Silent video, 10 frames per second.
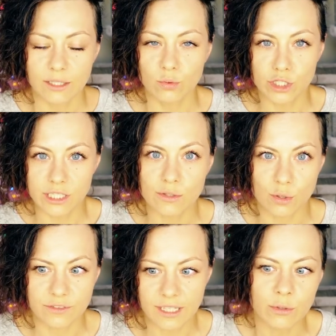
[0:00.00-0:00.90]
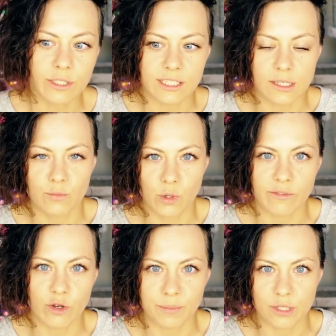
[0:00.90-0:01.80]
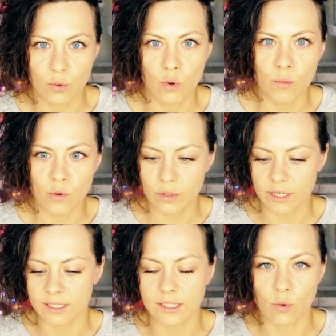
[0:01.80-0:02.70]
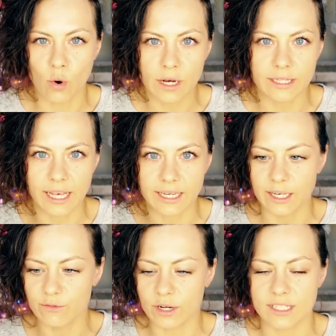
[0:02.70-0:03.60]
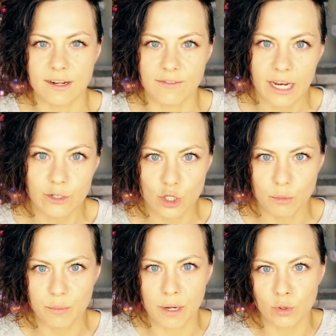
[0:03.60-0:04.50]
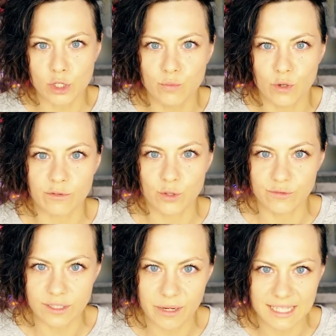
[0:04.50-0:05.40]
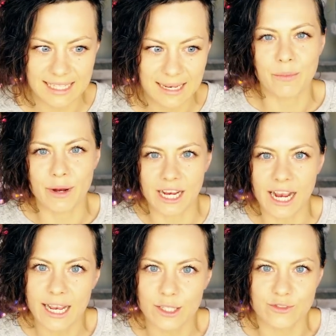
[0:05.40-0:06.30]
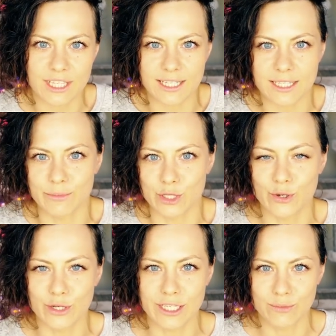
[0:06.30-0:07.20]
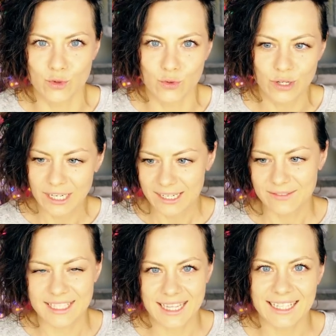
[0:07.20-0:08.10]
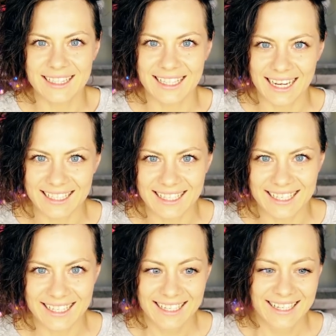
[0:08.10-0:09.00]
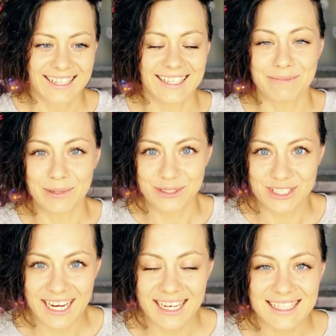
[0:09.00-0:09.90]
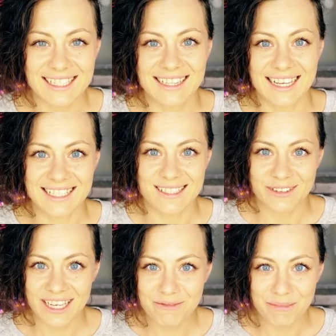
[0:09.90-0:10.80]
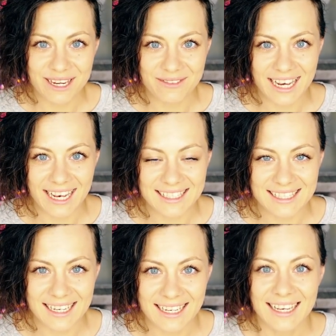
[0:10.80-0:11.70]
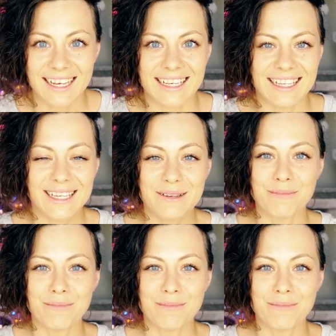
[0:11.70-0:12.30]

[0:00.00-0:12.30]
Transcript: Это у жнецов так, у некоторых муравьев по-другому. Это кокон, и они его разрывают, чтобы помочь муравью выбраться. Помогают всей семьей ему встать на ноги. И получается, на свет появляется и